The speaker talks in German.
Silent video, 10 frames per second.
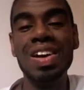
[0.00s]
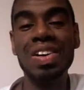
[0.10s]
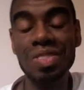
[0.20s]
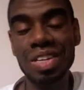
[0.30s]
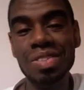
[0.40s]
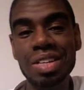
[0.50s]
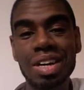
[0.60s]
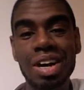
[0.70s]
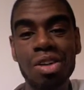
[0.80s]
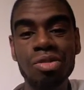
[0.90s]
nach Wien
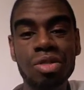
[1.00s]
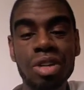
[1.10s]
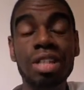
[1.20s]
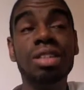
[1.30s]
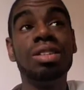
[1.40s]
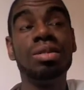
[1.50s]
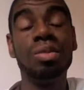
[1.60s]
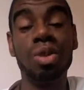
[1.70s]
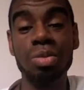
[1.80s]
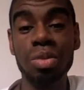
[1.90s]
wieder raufgefahren zum
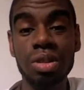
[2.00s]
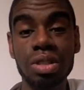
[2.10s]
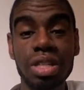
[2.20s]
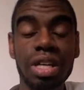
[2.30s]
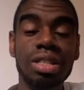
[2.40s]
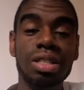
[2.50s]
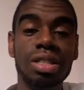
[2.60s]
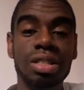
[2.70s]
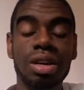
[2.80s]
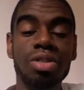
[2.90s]
Gospelkonzert,
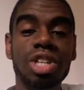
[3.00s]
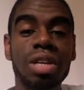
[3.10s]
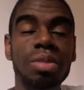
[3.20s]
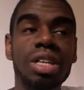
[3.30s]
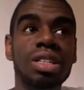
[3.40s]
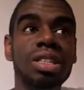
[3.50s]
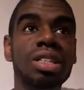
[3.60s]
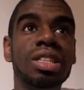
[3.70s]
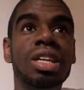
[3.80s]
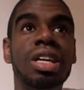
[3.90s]
Soundcheck machen.
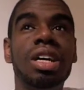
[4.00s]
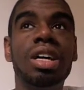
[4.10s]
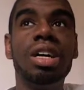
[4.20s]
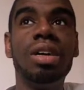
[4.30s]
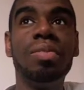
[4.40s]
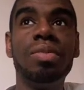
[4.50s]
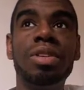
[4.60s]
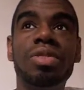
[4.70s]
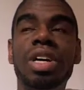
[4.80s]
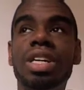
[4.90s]
Ähm,
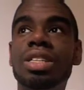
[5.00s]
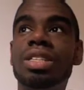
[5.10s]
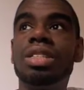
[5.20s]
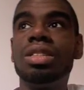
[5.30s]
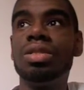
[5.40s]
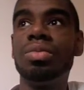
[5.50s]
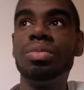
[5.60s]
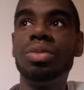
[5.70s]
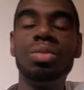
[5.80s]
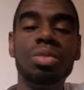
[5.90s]
da war ich
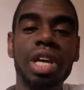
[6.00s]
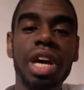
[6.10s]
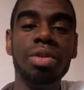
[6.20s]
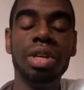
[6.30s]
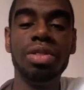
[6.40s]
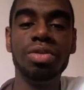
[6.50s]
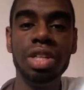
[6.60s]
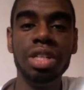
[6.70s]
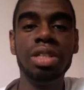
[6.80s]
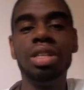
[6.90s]
um, um 3 Uhr in
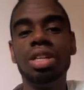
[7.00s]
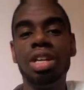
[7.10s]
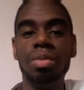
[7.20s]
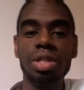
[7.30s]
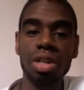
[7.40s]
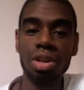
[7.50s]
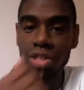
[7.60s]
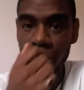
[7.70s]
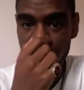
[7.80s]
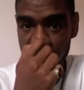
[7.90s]
Wien, haben wir
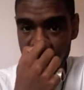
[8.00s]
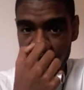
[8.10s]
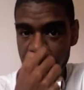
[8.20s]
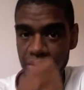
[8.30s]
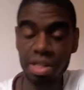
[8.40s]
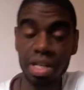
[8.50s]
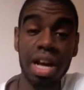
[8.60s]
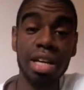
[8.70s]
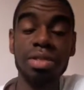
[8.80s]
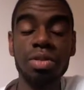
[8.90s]
Soundcheck gemacht, habe ich die
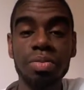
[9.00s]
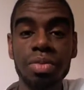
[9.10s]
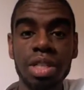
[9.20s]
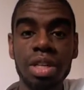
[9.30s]
Alex vom